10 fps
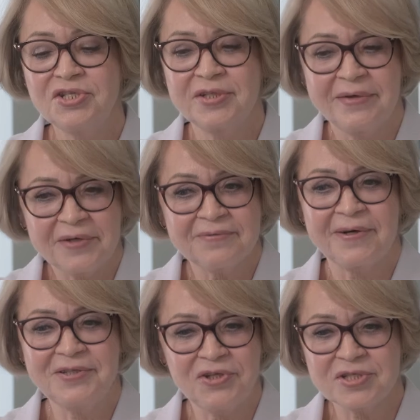Человек
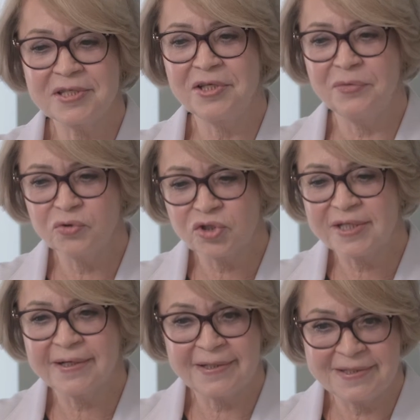фактически не может
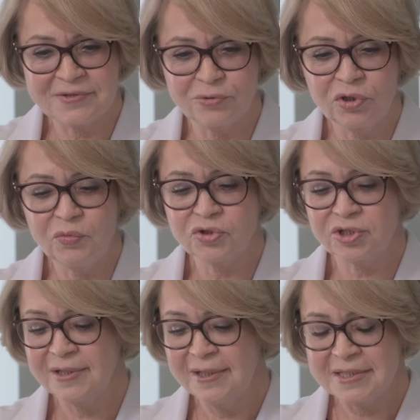ходить, он не
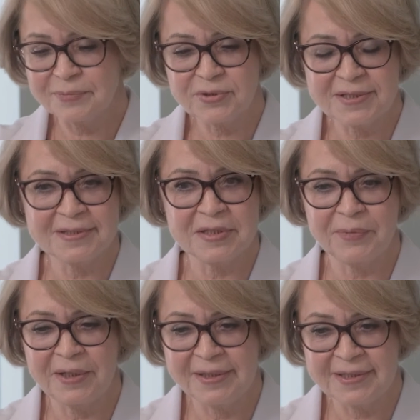может спуститься
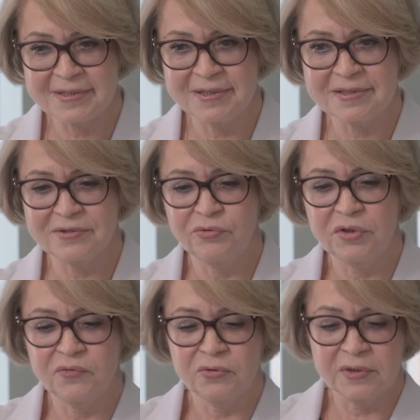по лестнице, у
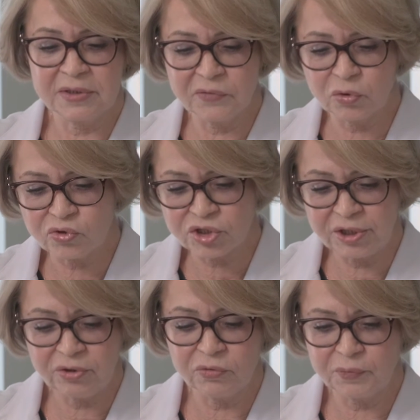него
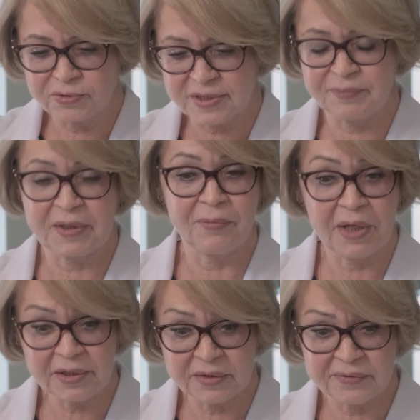головокружение, он просто
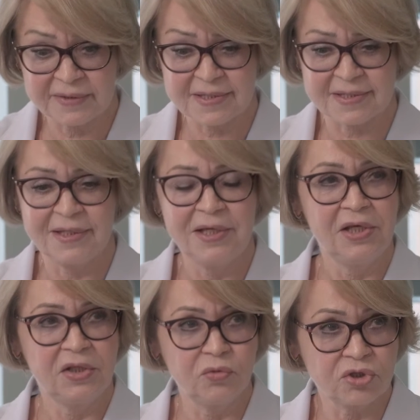промахивается
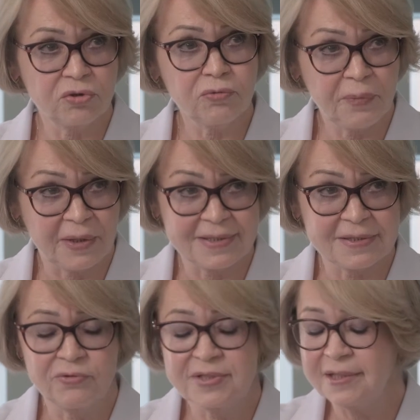и может упасть.
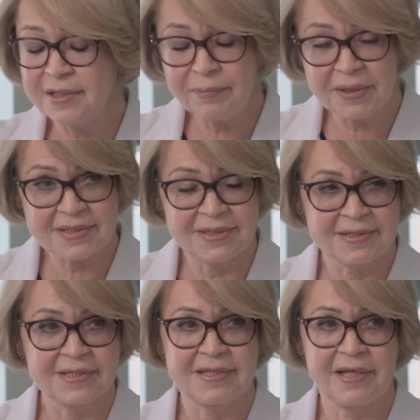То есть это опасное
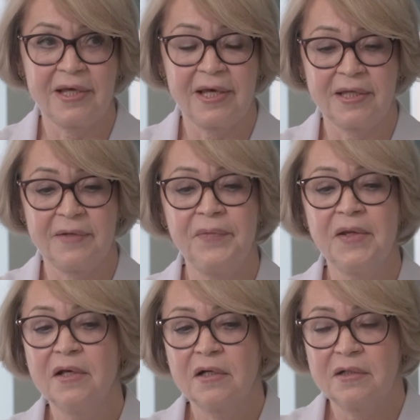состояние.
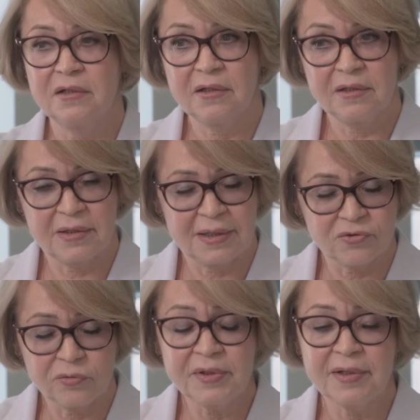А,
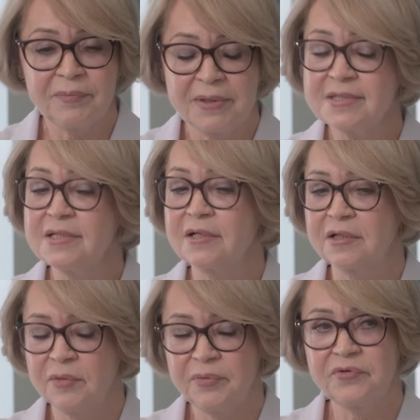особенно опасное
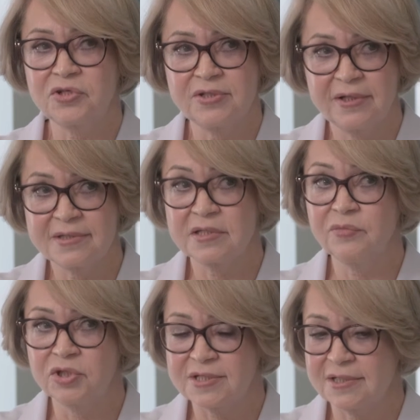когда повреждаются
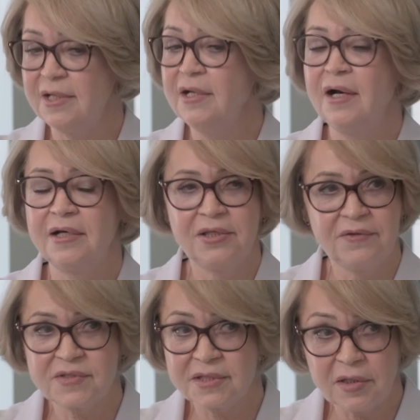мышцы. Они
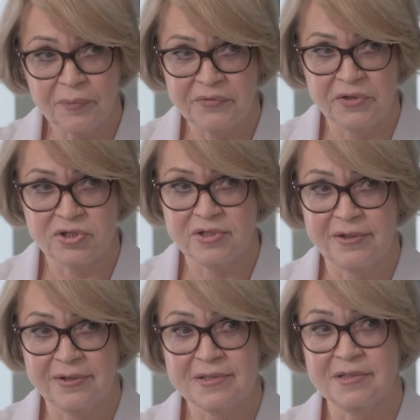не всегда
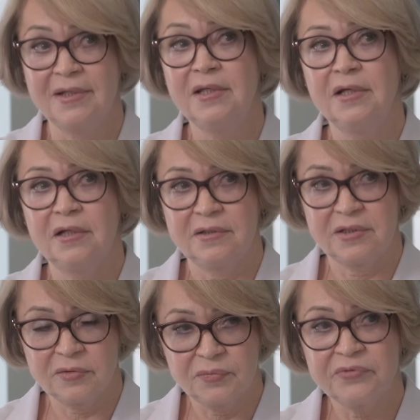повреждаются.
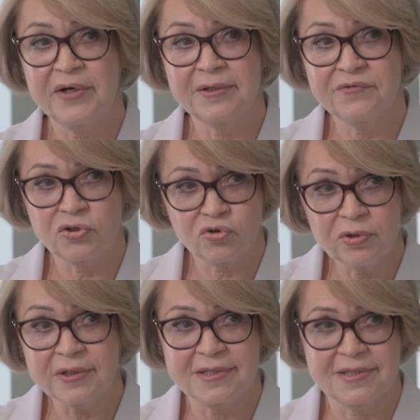Это бывает в
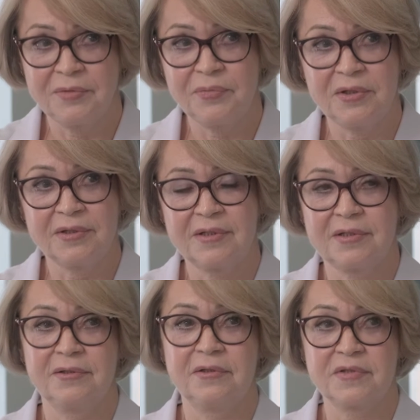тяжелых степенях
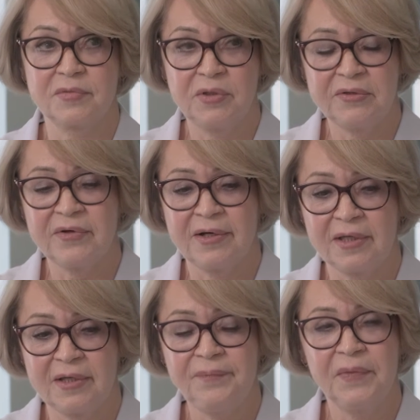а,
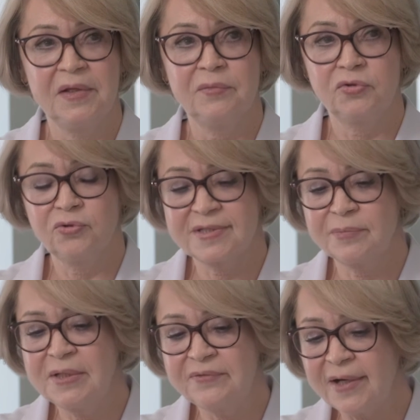заболевания. То есть
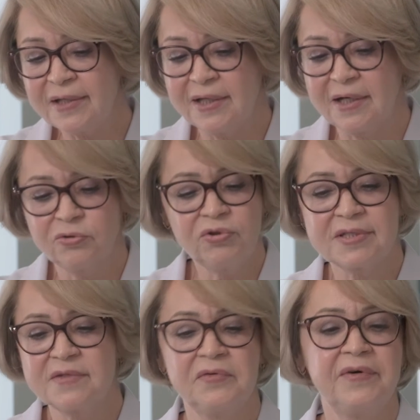заболевание, оно не
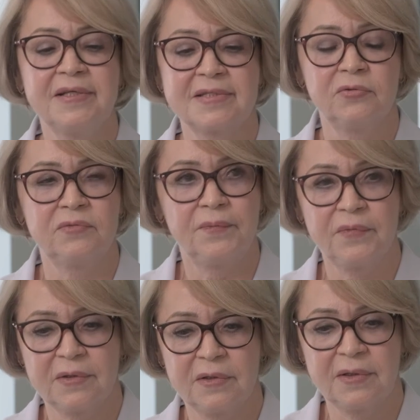развивается
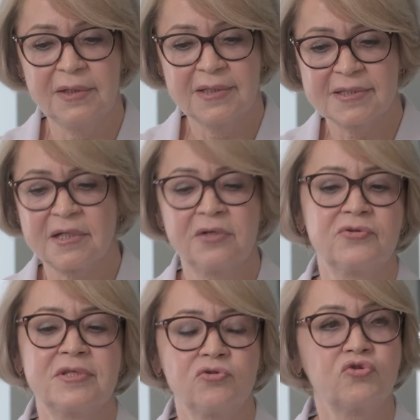а, сразу
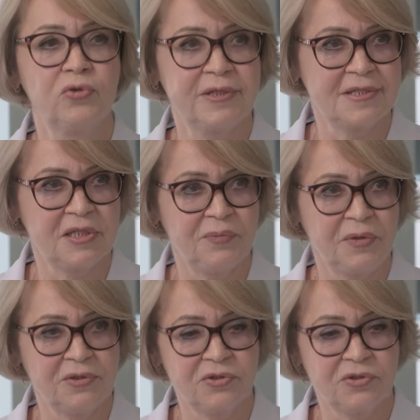с тяжелой степени.